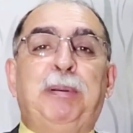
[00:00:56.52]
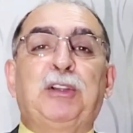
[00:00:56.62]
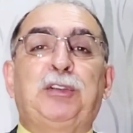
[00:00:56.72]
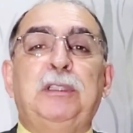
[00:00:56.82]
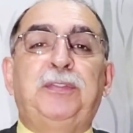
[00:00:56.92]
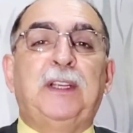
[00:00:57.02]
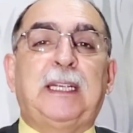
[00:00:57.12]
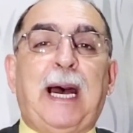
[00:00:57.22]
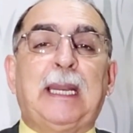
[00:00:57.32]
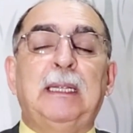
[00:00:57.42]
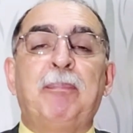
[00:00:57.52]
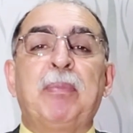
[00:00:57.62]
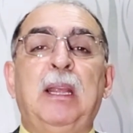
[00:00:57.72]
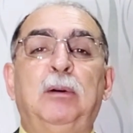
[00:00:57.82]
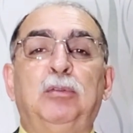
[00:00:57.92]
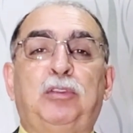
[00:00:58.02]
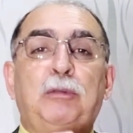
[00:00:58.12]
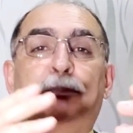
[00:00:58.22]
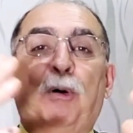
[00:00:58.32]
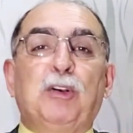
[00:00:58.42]
ou personificar um
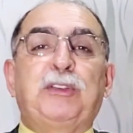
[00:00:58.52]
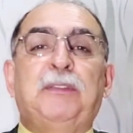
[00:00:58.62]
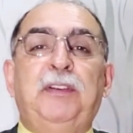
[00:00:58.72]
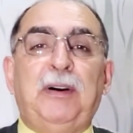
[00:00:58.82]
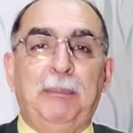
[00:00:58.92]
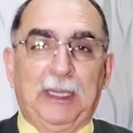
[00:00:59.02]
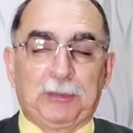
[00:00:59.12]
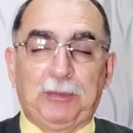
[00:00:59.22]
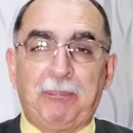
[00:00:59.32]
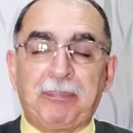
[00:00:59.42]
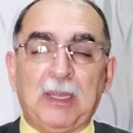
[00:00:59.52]
suposto avivamento.